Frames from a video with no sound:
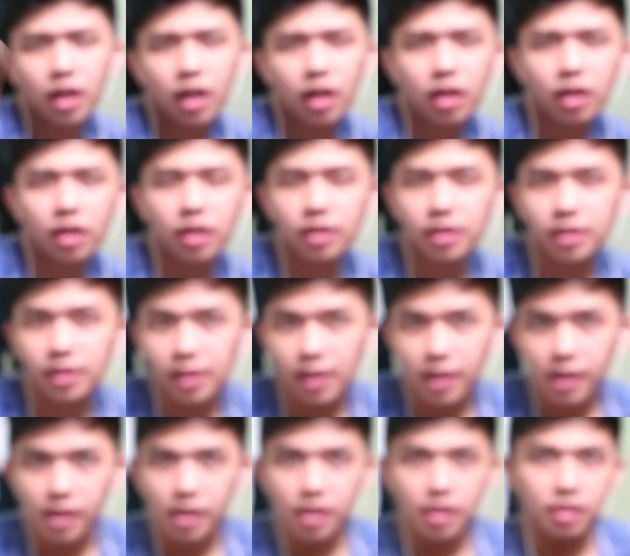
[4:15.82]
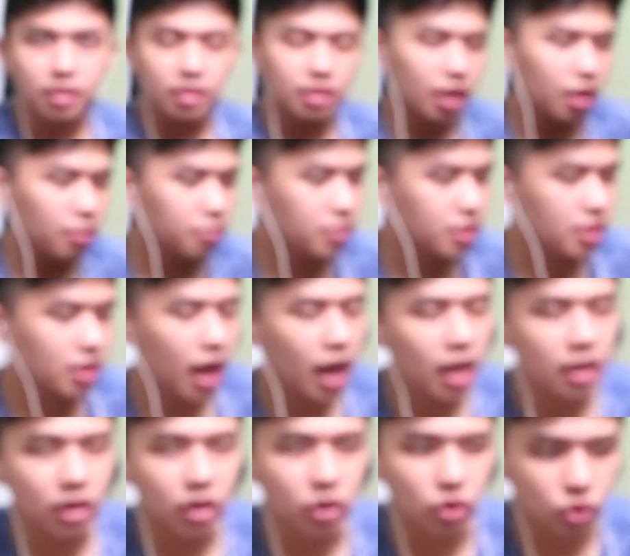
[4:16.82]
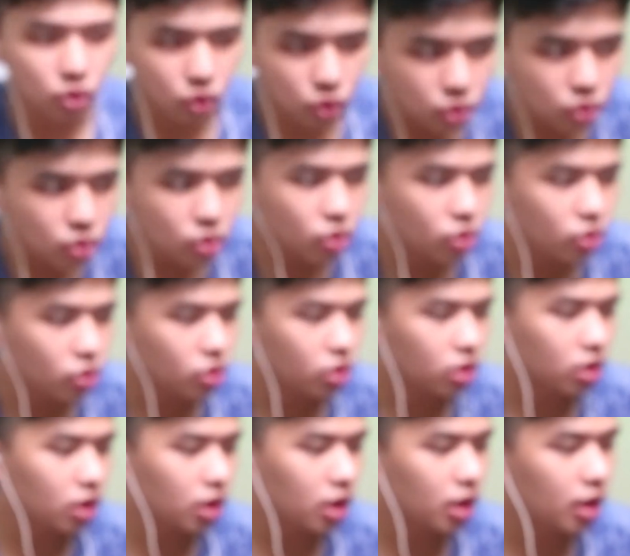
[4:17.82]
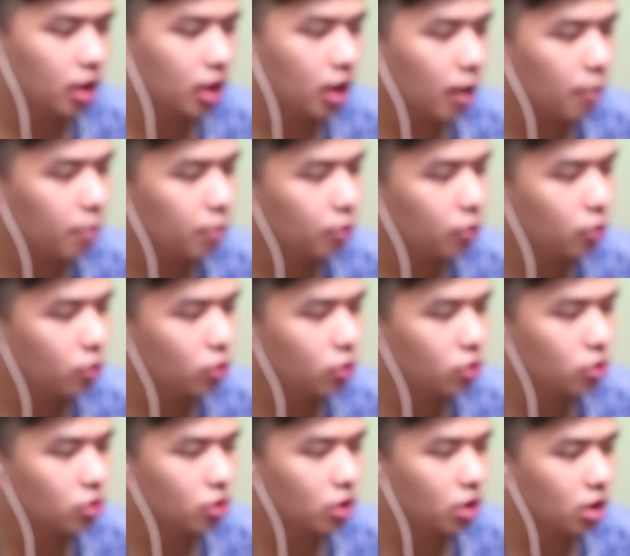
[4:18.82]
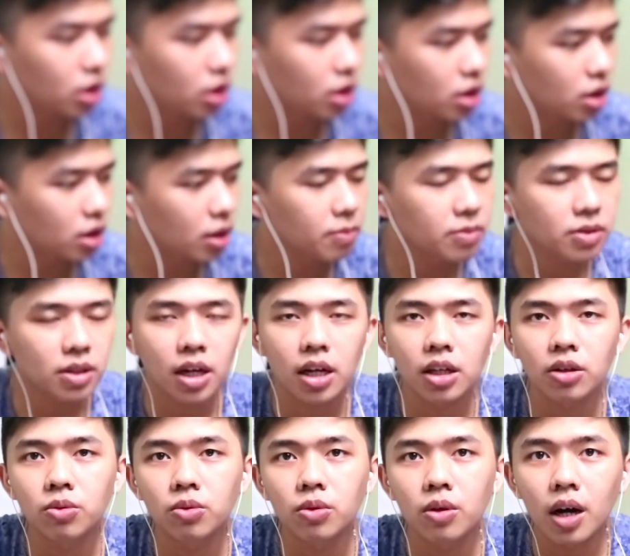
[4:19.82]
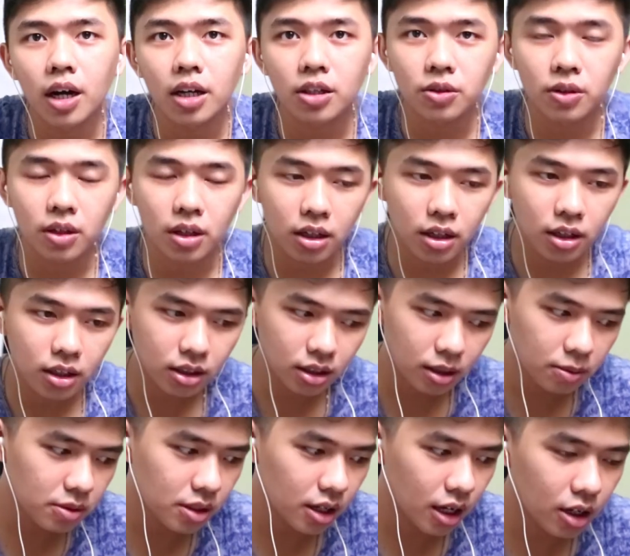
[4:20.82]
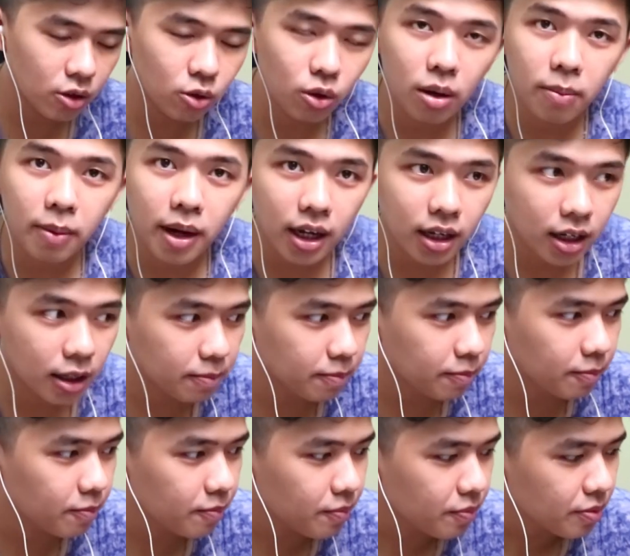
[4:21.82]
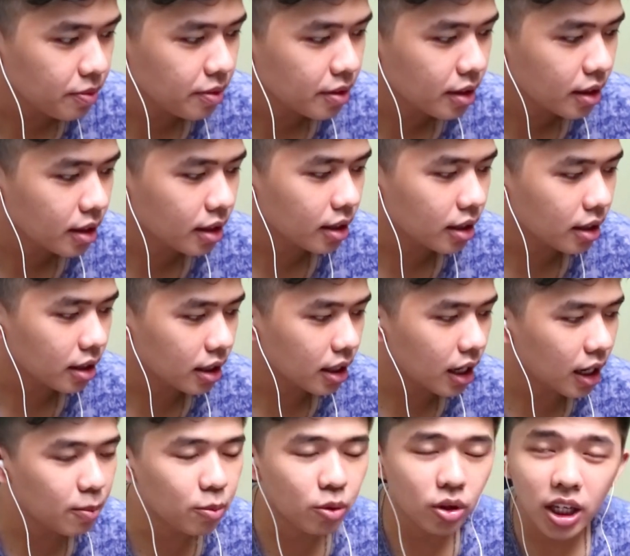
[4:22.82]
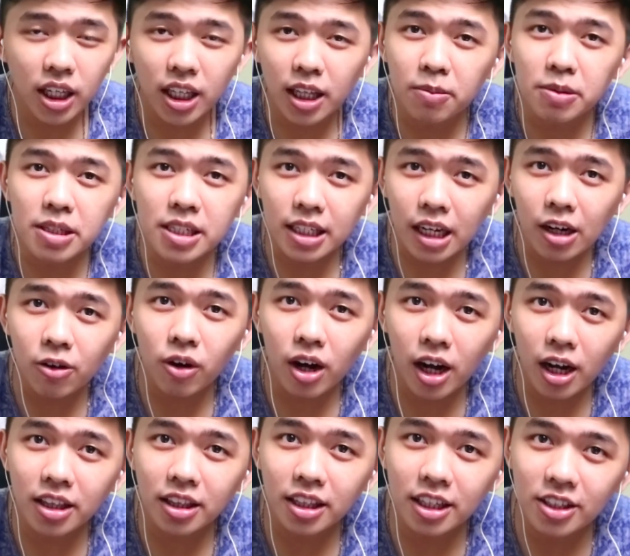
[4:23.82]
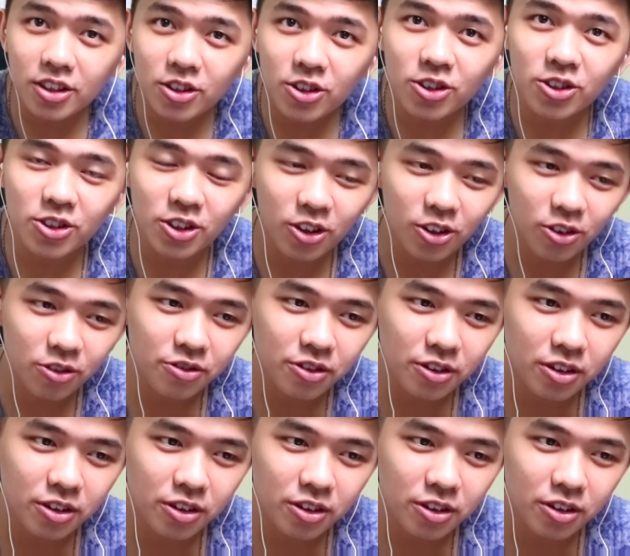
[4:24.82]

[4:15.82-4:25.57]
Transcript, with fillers: Nah, jam 1.30 cuy. Jam setengah dua cuy. Jam setengah dua malam. Ya kemungkinan besar aku akan tidur cuy